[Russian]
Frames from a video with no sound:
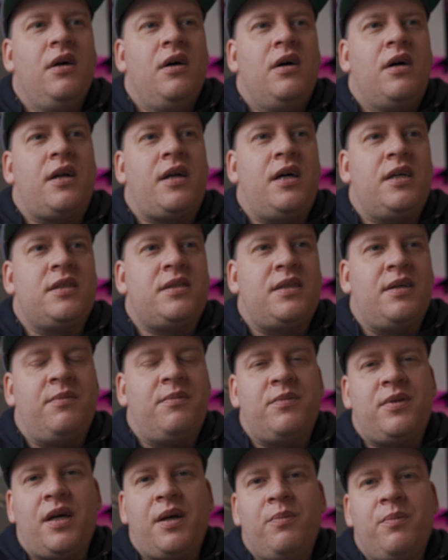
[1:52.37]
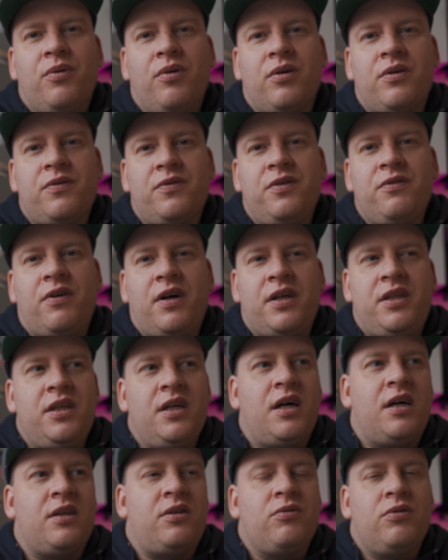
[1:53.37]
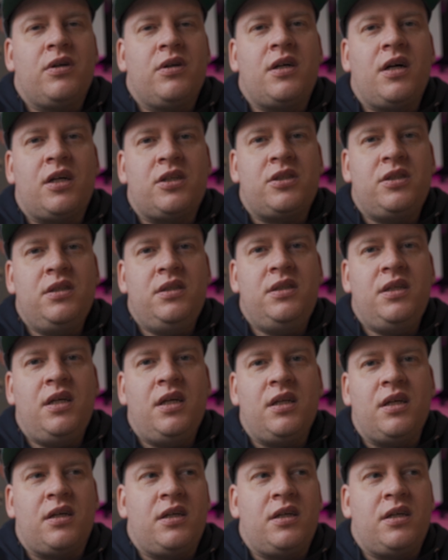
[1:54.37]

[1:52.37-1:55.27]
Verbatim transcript: раз там, дай бог, в два дня, а то и каждый день,